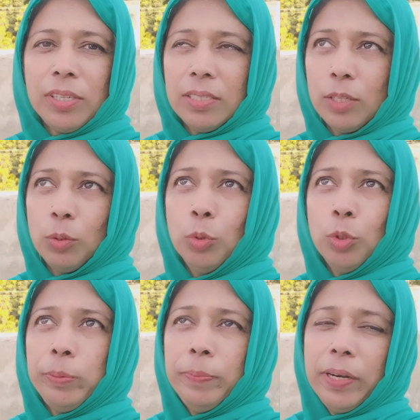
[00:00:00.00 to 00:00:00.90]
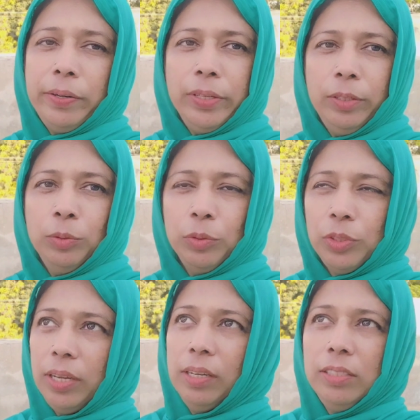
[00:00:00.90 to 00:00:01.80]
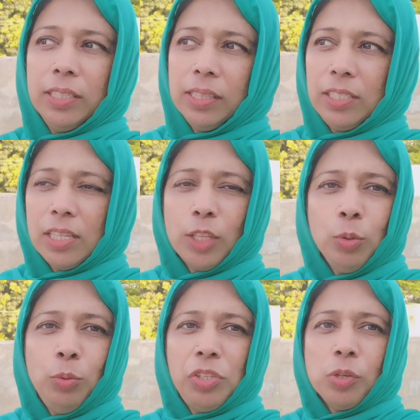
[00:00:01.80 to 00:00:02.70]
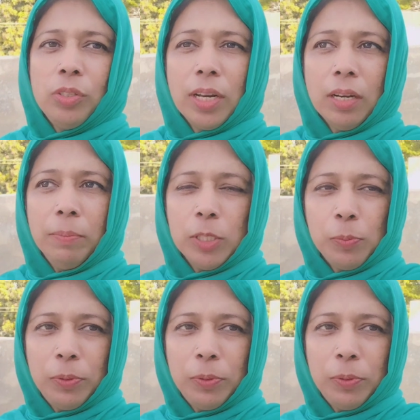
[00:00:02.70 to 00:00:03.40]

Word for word: से गोश्त भी मेरा डन हो जाएगा जल्दी चलती हूँ नीचे और जाके नमाज़ पढ़ती